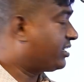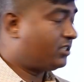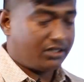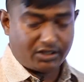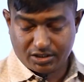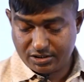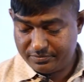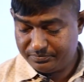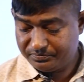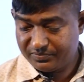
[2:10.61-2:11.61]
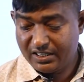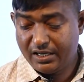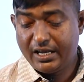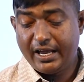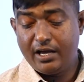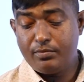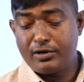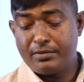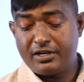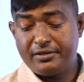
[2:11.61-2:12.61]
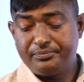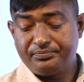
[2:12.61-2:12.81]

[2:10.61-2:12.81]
আটত্রিশ এরপর আমরা